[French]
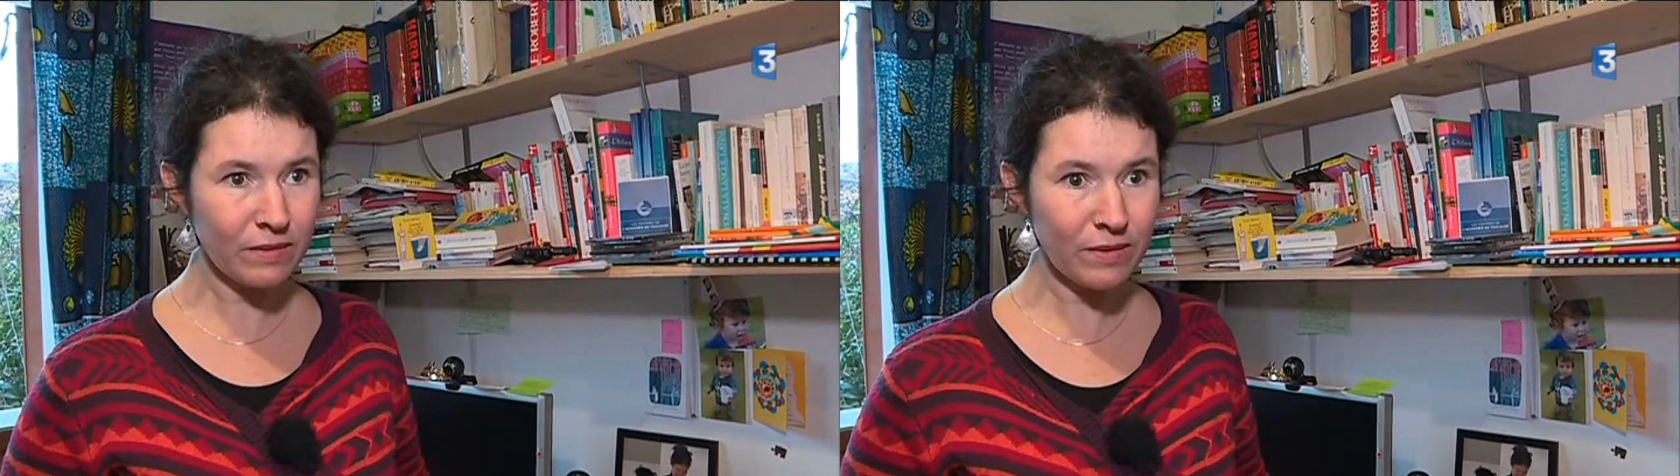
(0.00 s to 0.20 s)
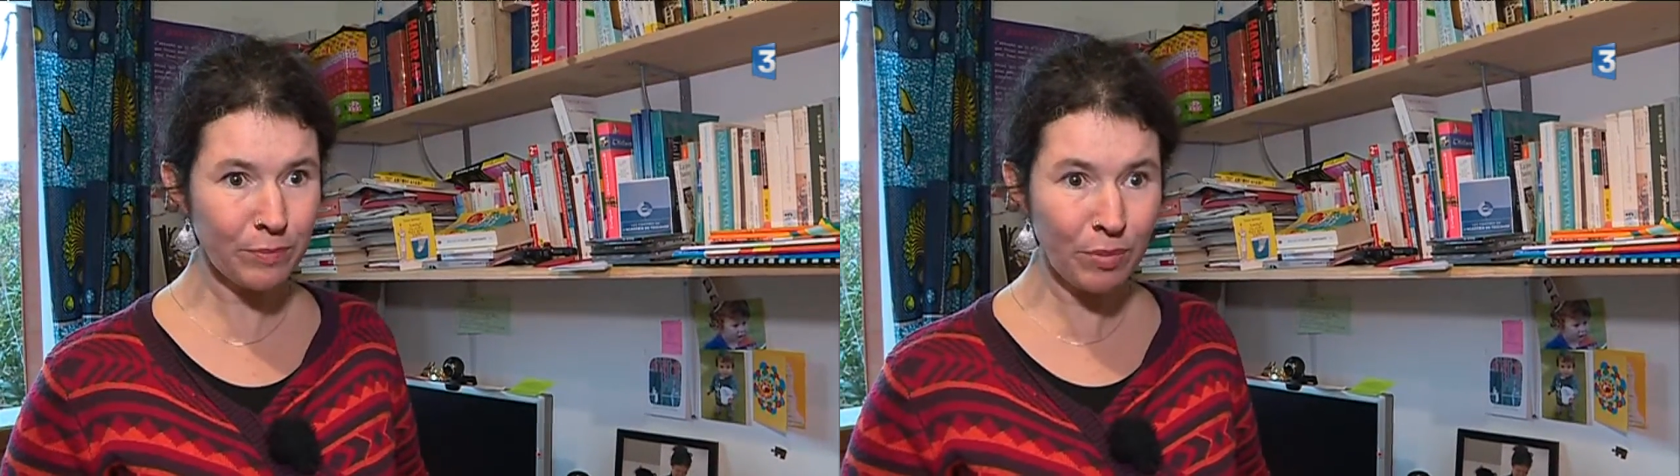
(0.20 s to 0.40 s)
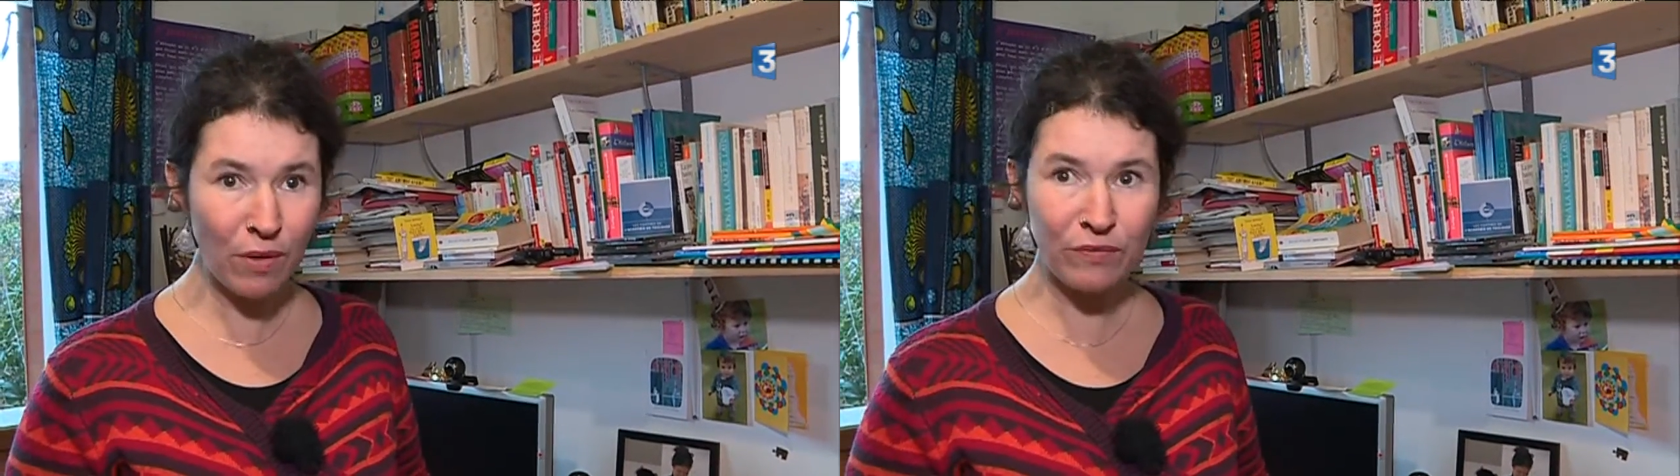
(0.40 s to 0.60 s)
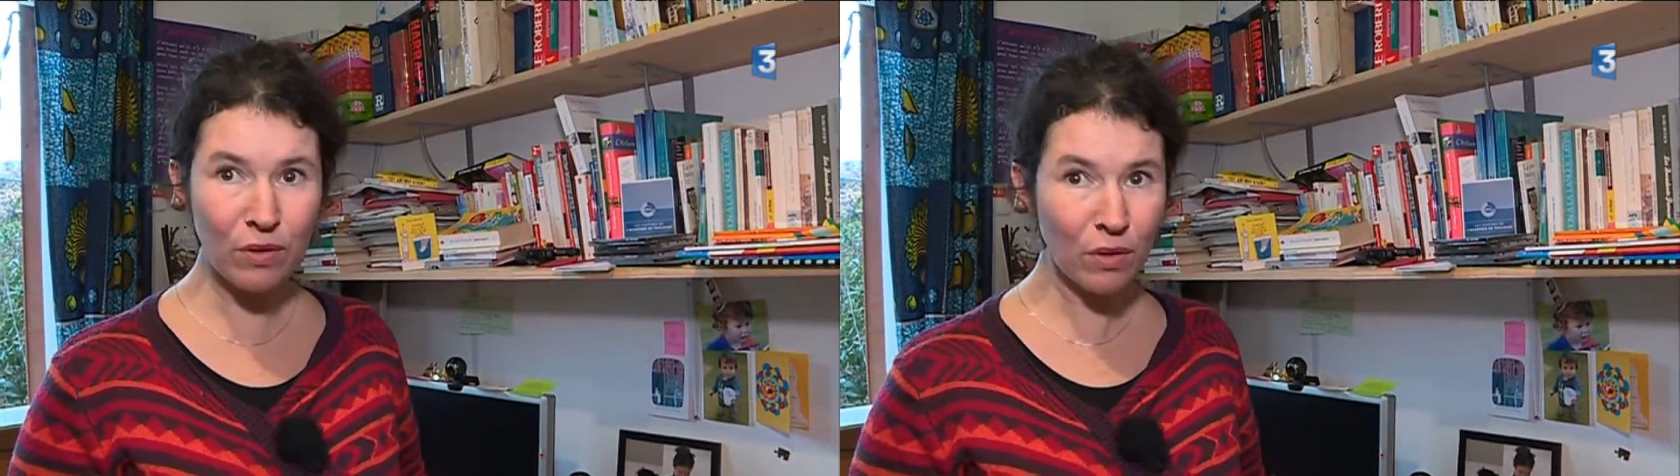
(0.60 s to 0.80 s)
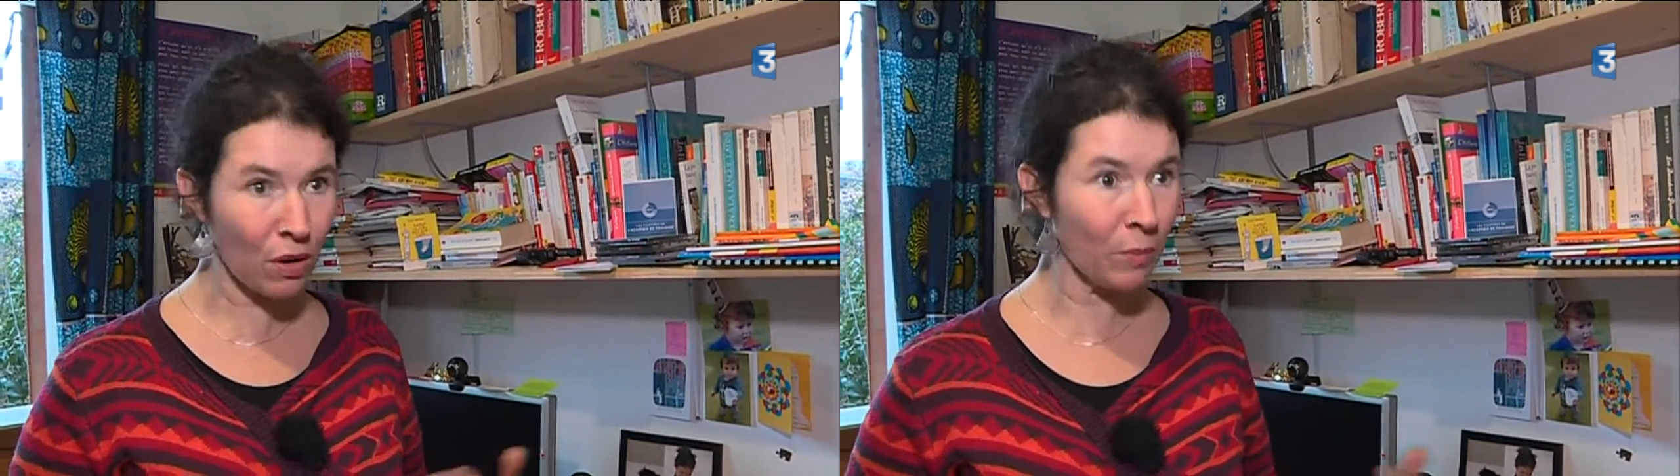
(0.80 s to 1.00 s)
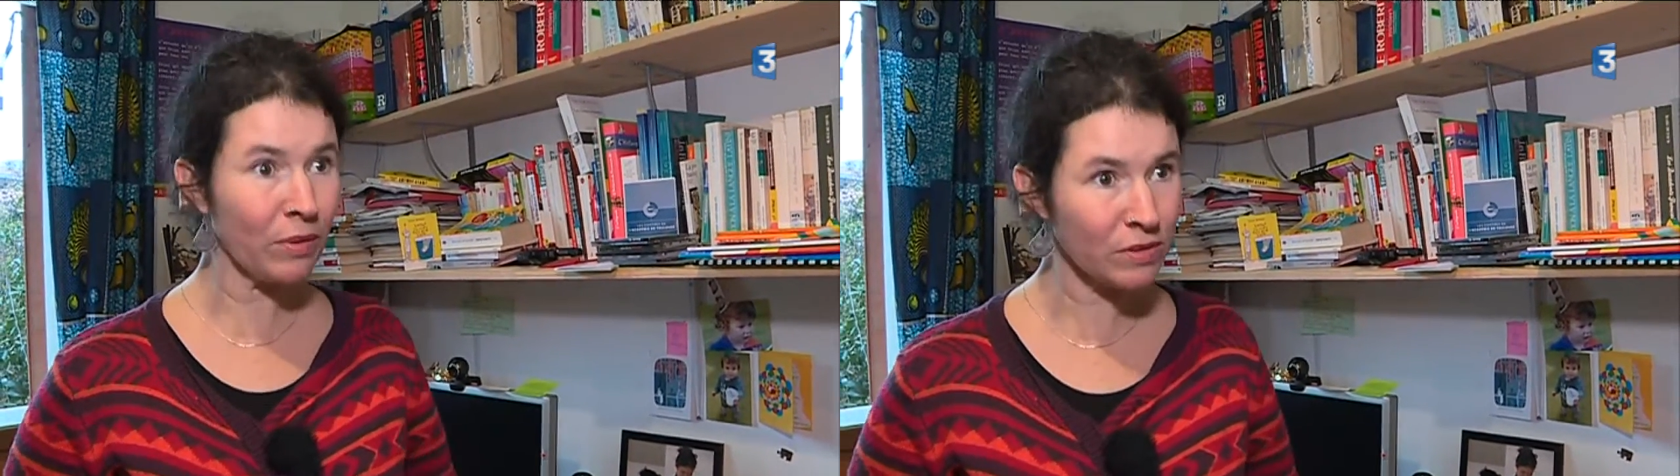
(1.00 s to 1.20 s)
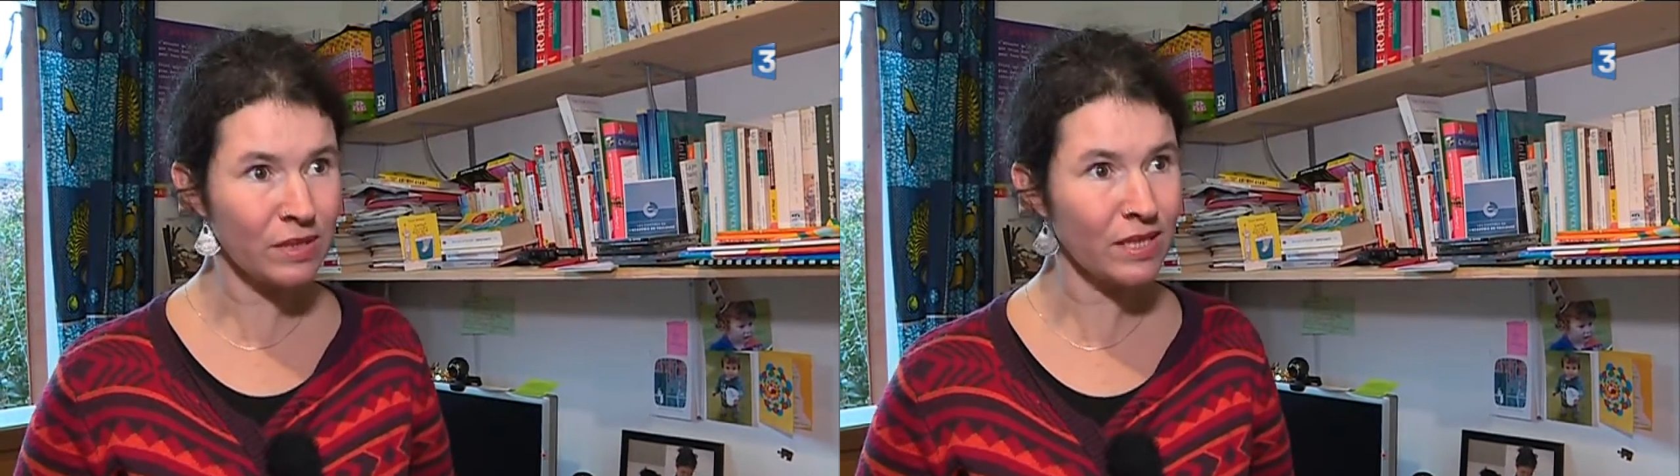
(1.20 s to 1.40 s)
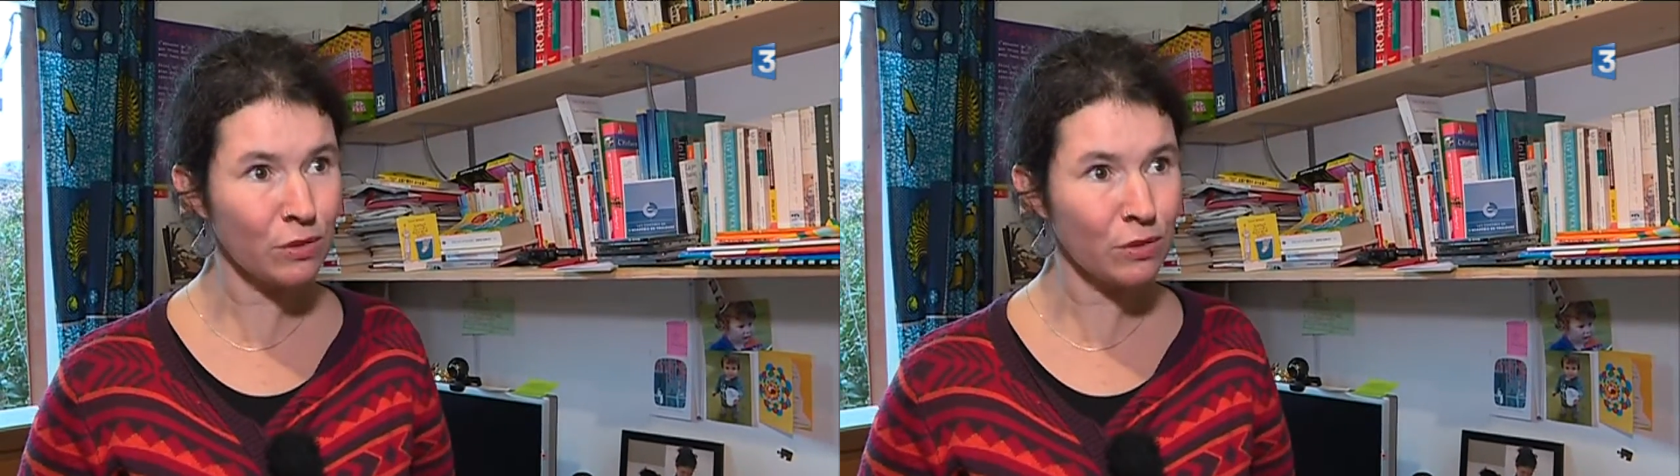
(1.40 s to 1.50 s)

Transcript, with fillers: qui peuvent compenser